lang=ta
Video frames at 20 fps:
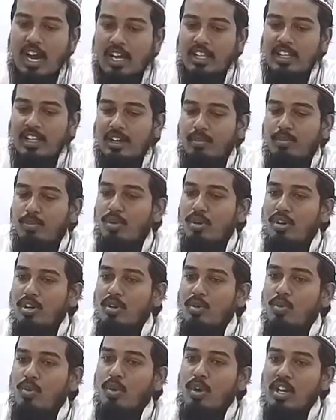அதே
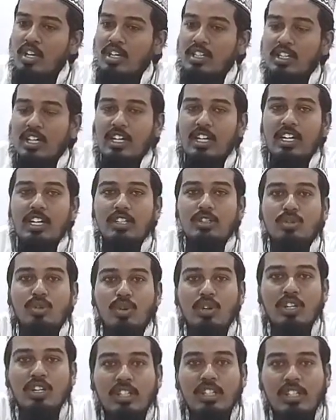போன்று ஒழுக்கங்களை
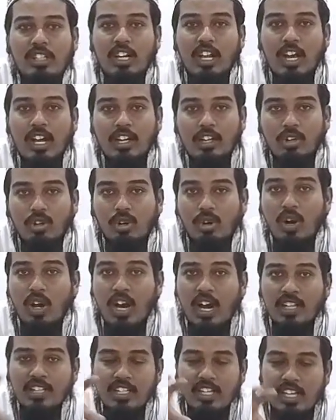சொல்லியிருக்கிறார்களோ
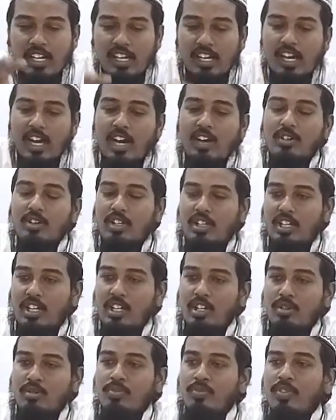அது
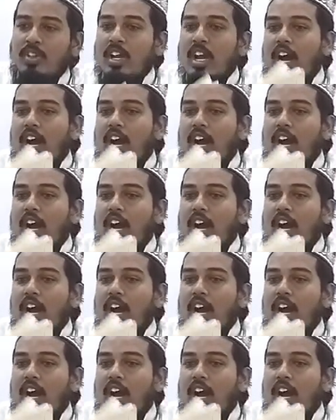எல்லாவற்றையும்